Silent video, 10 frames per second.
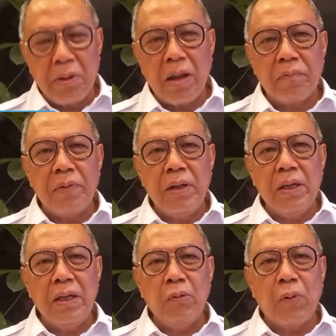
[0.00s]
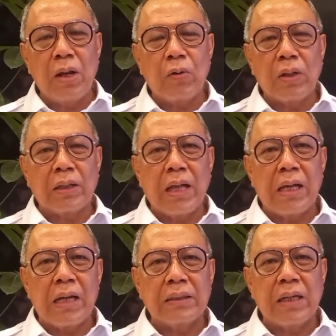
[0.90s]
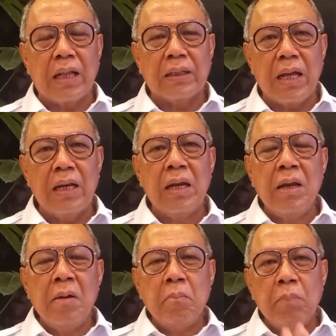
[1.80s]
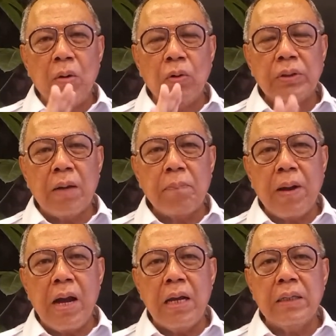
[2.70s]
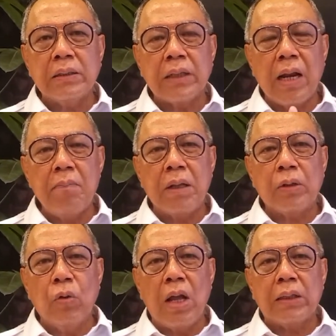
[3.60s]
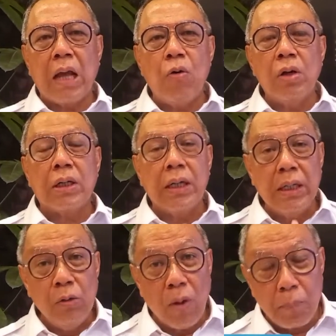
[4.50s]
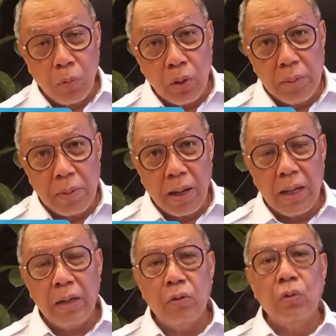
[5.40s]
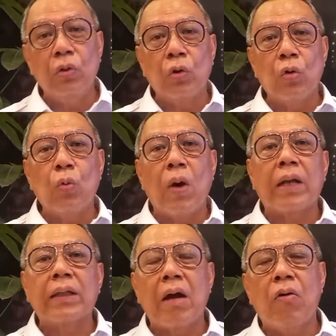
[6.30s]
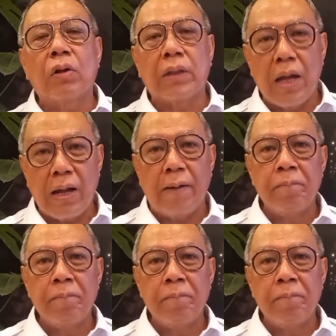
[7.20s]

Dafni, Wali Kota Tangerang Selatan, mengucapkan selamat ulang tahun ke-25 untuk Warta Kota.